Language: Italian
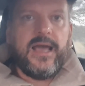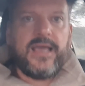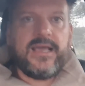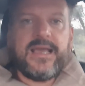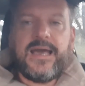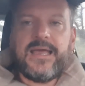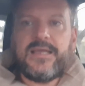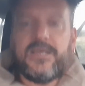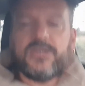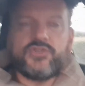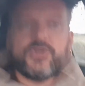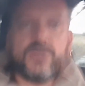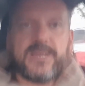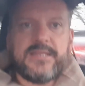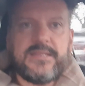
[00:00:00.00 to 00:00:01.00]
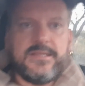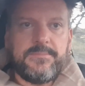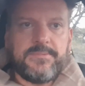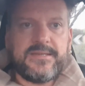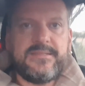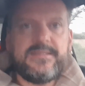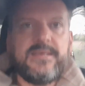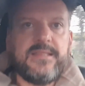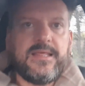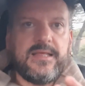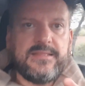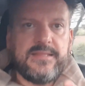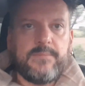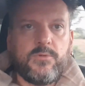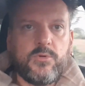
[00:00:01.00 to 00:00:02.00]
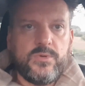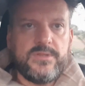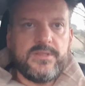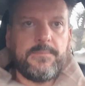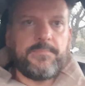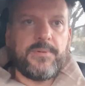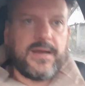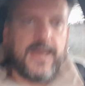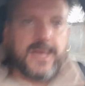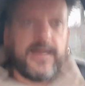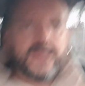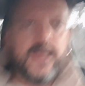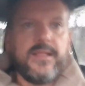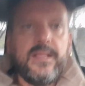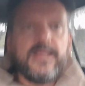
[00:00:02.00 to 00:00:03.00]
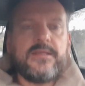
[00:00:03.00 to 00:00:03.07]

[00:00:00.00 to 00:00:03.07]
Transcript: è, gara, è giornata di partita, andiamo quindi a parlare